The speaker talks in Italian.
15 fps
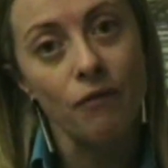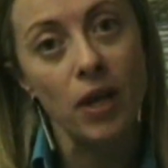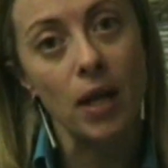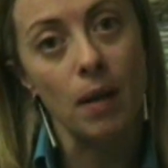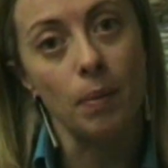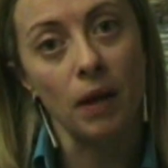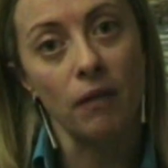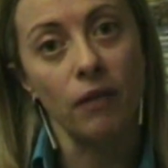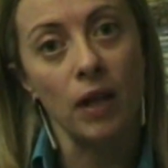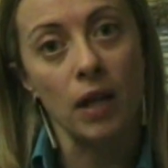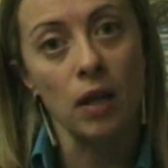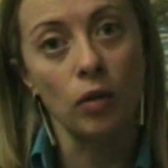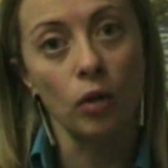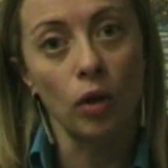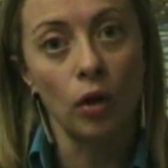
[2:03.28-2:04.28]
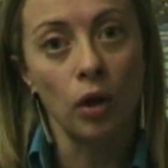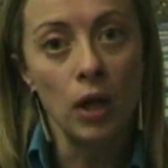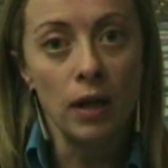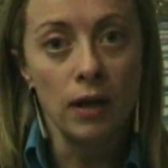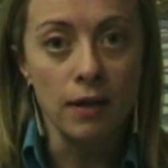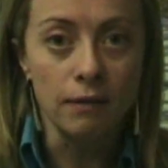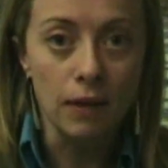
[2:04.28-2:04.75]
viene
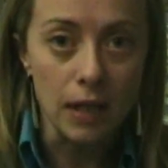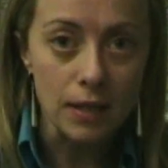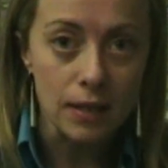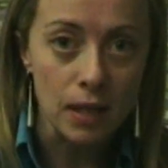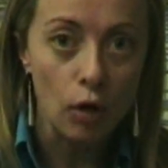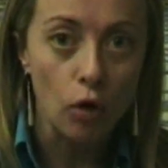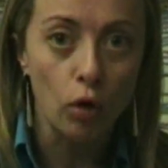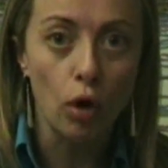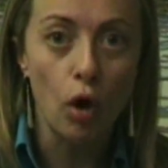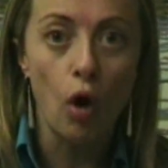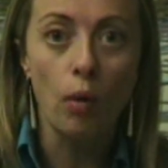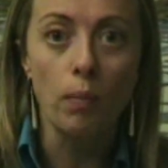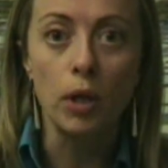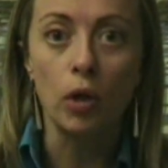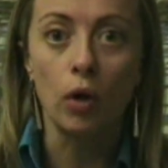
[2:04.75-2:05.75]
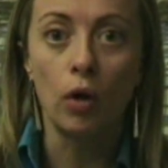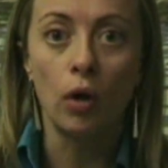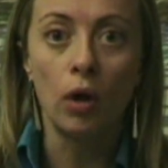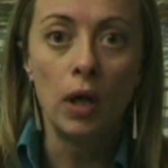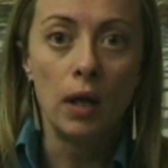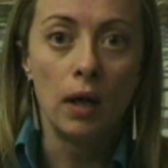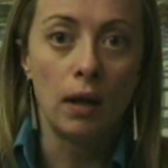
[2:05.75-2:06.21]
preferito l'interesse
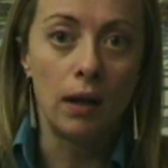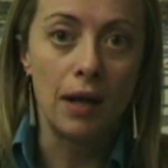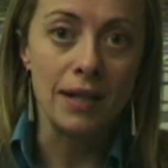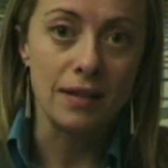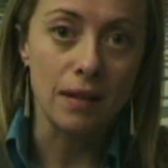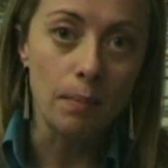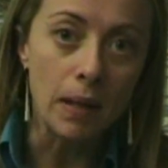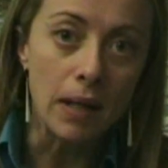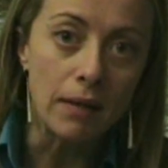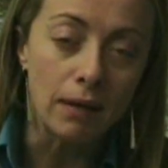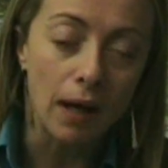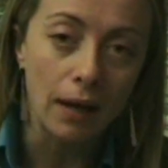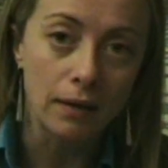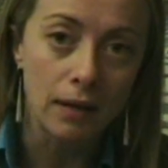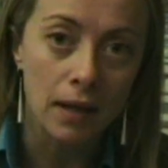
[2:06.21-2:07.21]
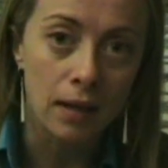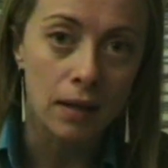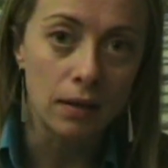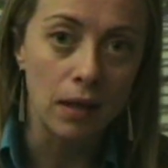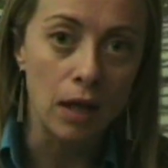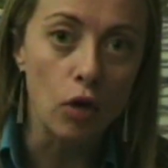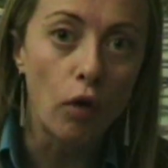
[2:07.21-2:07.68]
economico, eh, la stabilità dei,
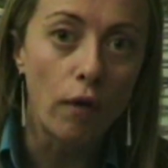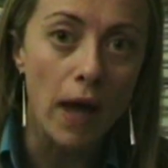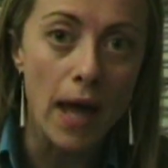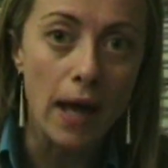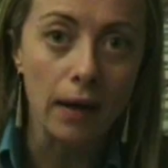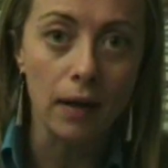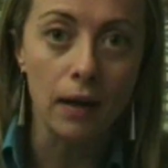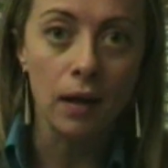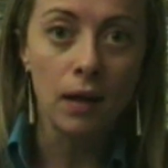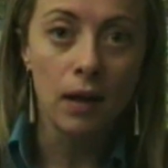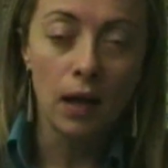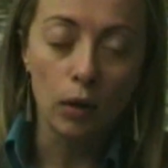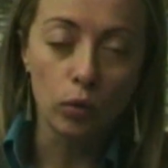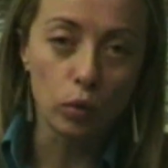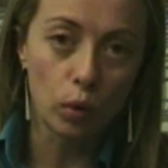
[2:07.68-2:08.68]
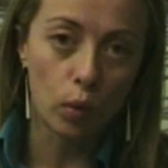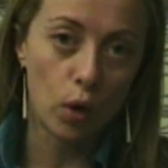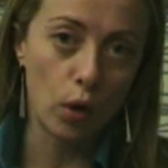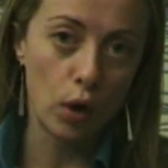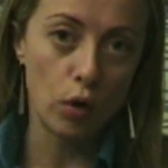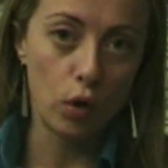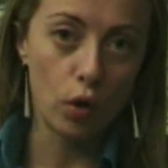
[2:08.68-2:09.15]
dei governi e tutto quello
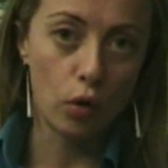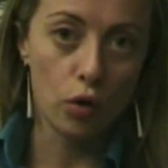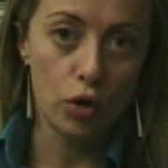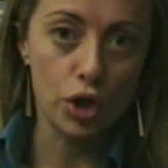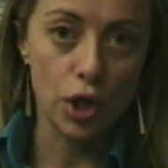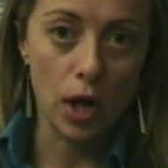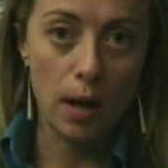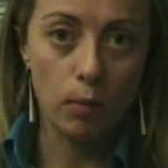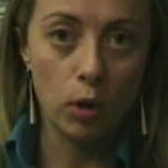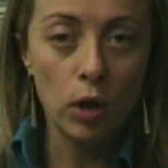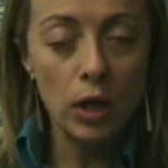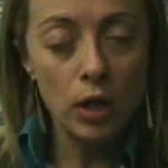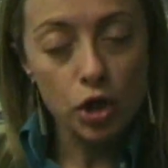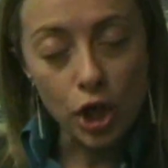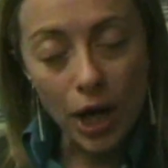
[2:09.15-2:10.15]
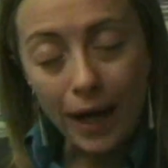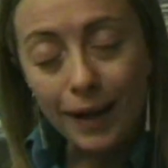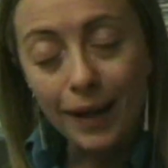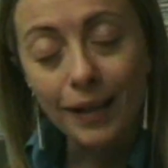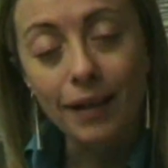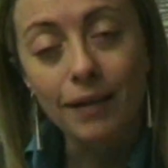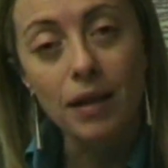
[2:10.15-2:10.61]
che noi conosciamo. C'è
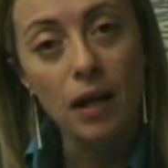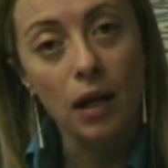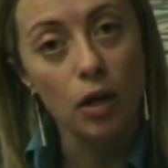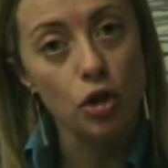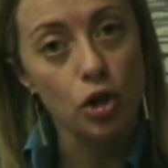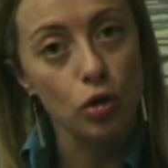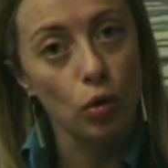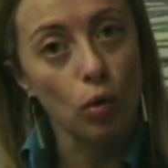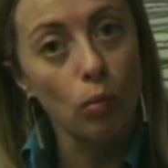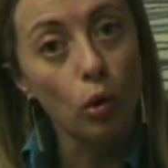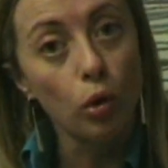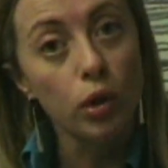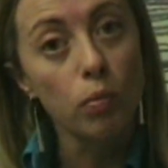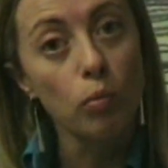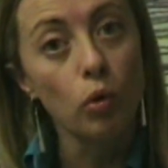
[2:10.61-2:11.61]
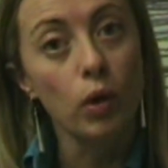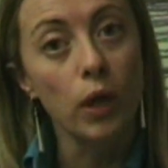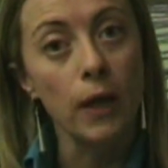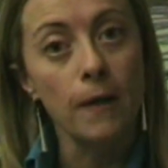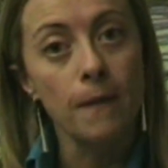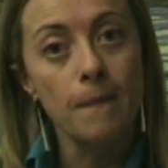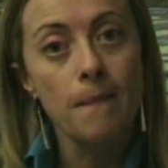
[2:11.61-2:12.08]
anche da dire che ci sono molti
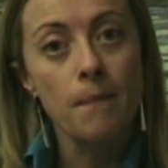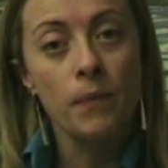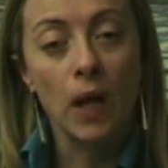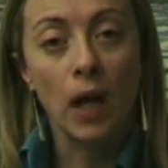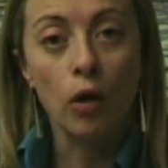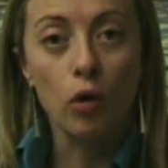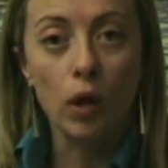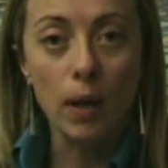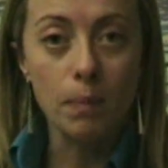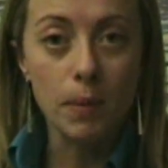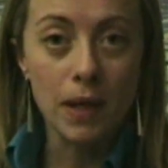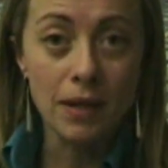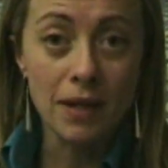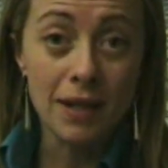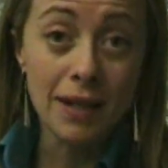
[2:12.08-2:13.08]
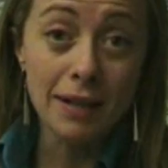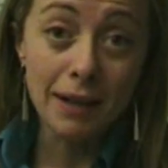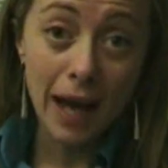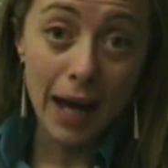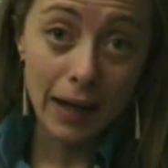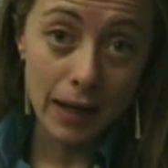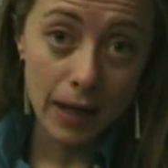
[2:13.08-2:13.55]
muri ancora in piedi in
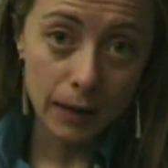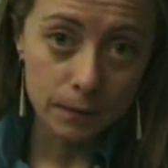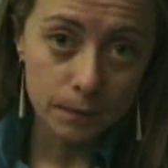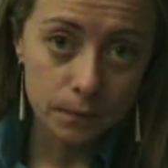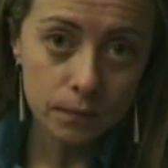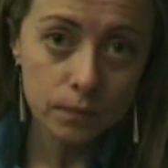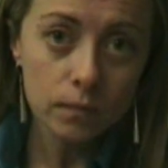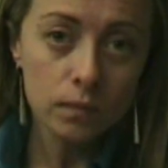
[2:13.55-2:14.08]
Italia,